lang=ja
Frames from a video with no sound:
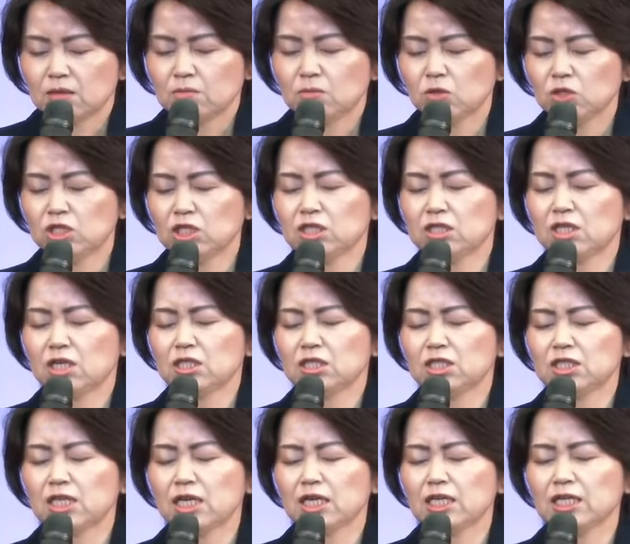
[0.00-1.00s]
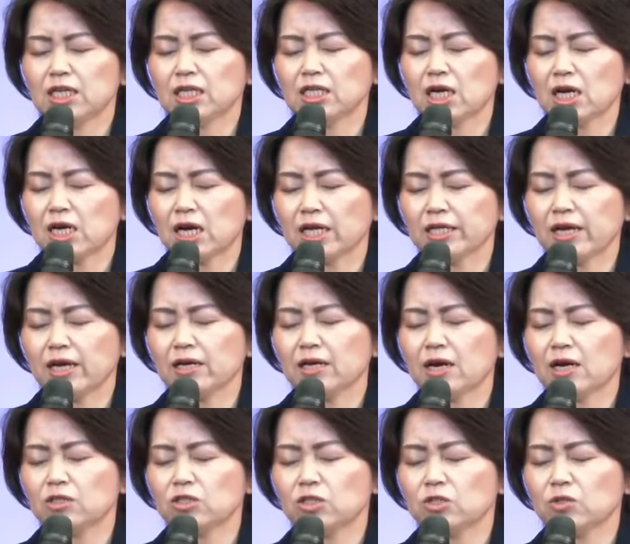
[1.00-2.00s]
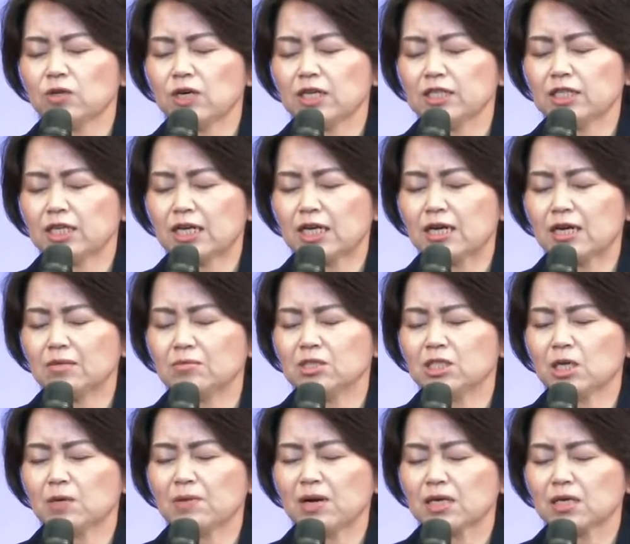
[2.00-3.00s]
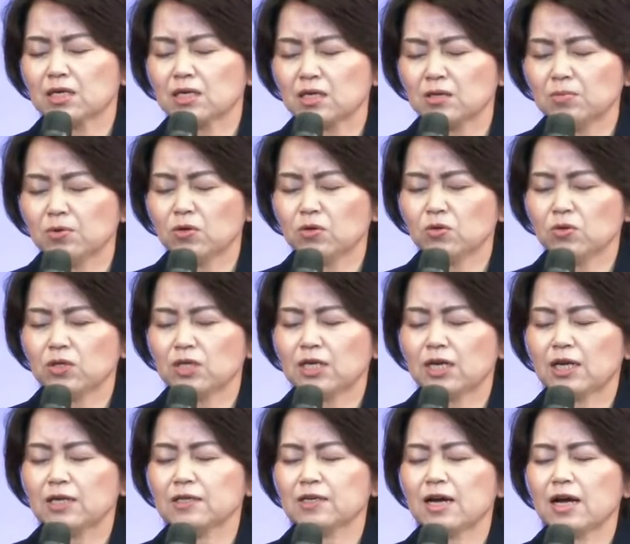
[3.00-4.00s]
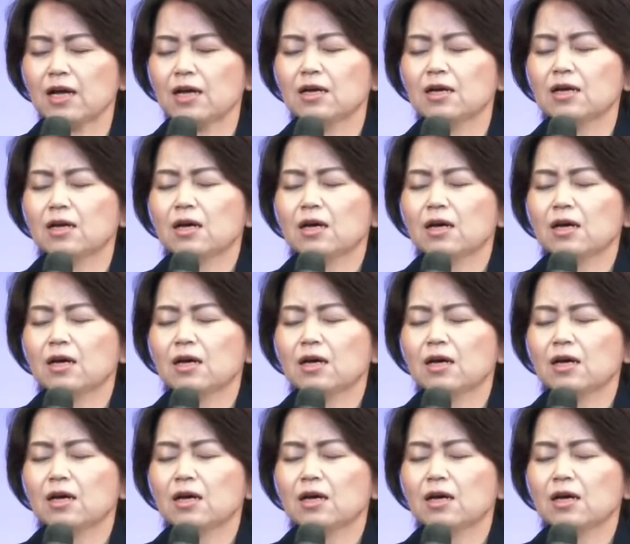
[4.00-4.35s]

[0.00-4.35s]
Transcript: もし精神的に何か課題がある人がいたら神様希望の光が